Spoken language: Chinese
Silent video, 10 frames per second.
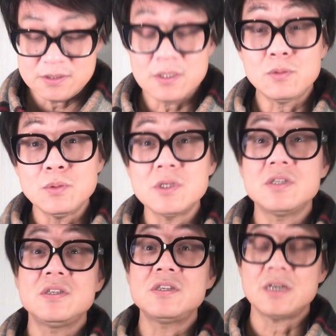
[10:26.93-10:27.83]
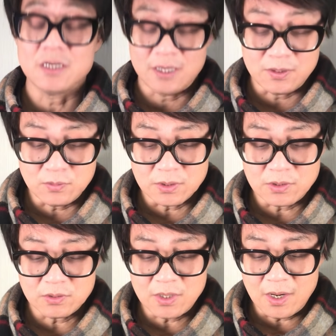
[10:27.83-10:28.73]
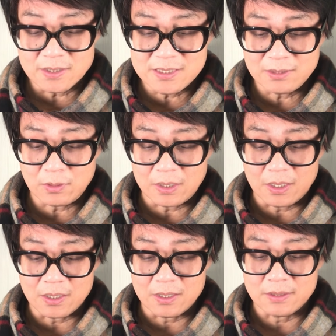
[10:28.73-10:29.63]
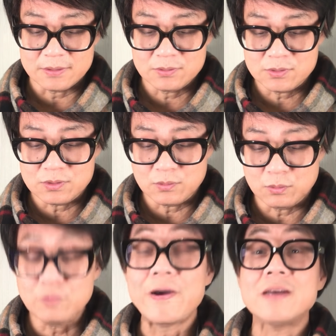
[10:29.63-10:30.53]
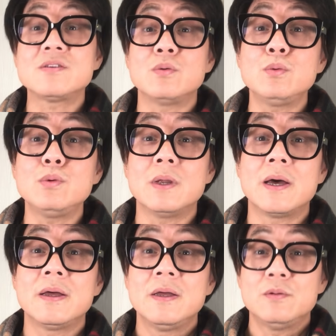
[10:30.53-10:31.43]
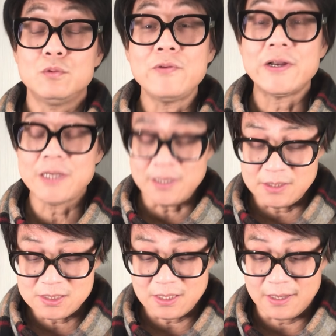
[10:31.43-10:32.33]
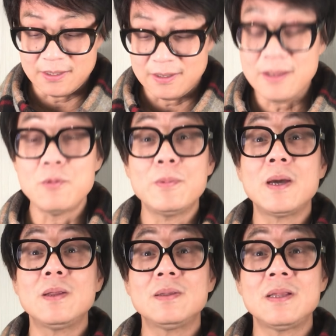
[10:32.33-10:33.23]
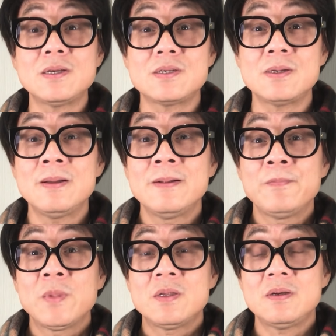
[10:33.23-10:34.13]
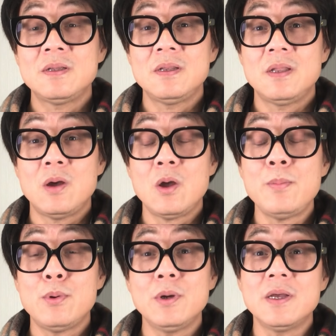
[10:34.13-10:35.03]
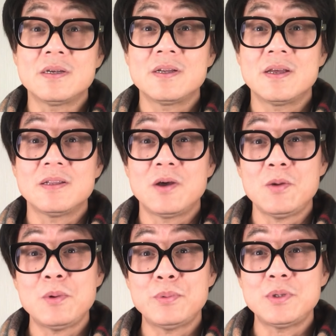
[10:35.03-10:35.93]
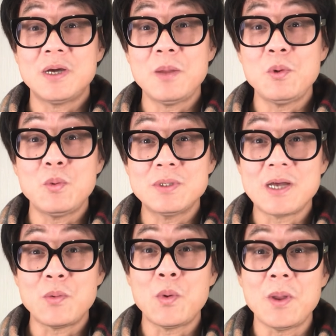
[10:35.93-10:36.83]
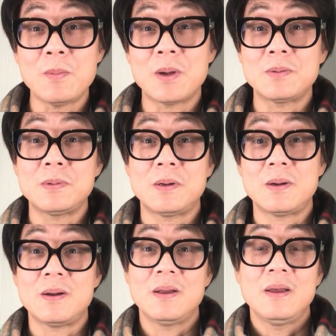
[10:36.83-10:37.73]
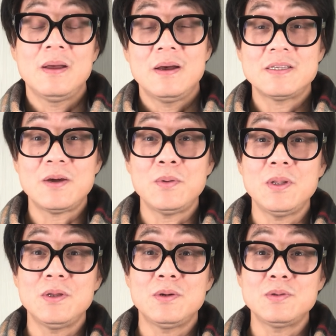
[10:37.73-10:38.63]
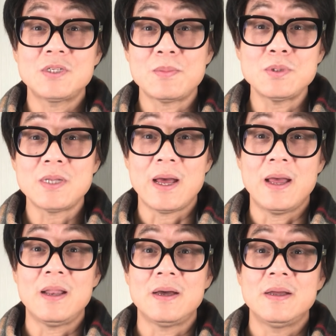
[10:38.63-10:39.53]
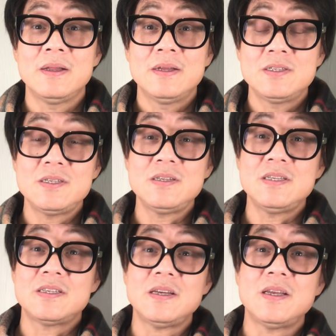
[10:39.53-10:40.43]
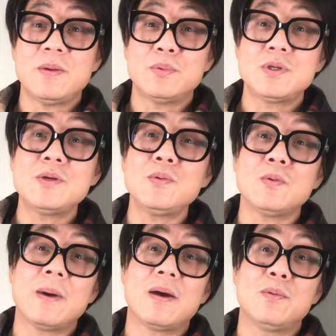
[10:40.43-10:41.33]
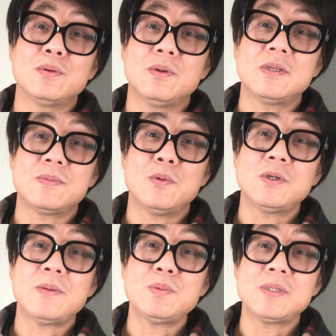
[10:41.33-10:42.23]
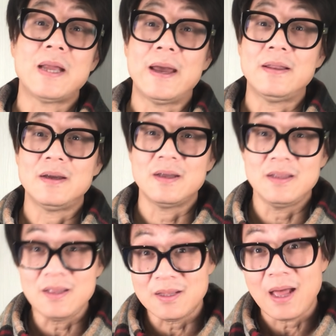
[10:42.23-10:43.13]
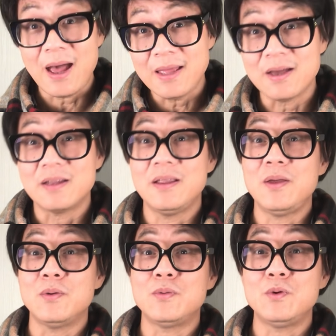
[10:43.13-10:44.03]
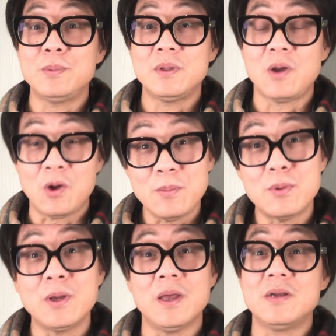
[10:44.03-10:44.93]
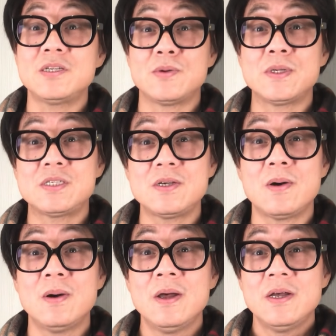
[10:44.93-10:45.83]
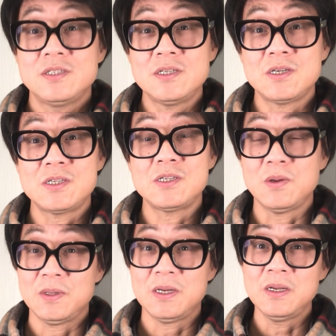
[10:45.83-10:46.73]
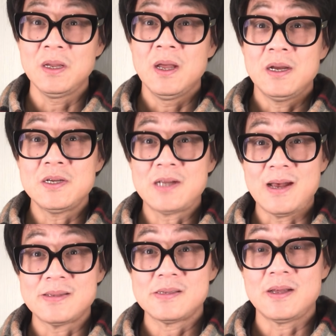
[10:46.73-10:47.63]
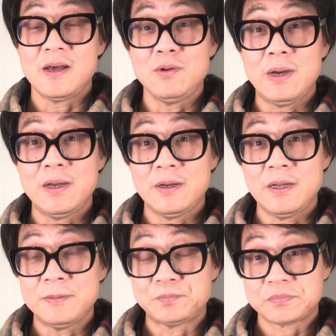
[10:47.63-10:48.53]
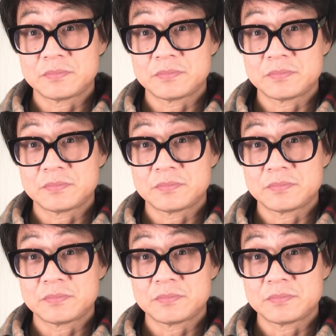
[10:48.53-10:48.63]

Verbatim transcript: 这个东西已经是很严重的，叫第二阶段了啊，就是无法走路了，无法站立起来了。哎，我们看到当时这个老妖婆也是这样的，老妖婆不是黑命贵下跪吗？是不是？下跪了以后就站不起来了。其实你想想也不至于吧？我觉得怎么会站不起来？那肯定，她也肯定也有骷髅病。老妖婆也是喜欢笑，经常笑的跟跟啥似的。哎呦，还还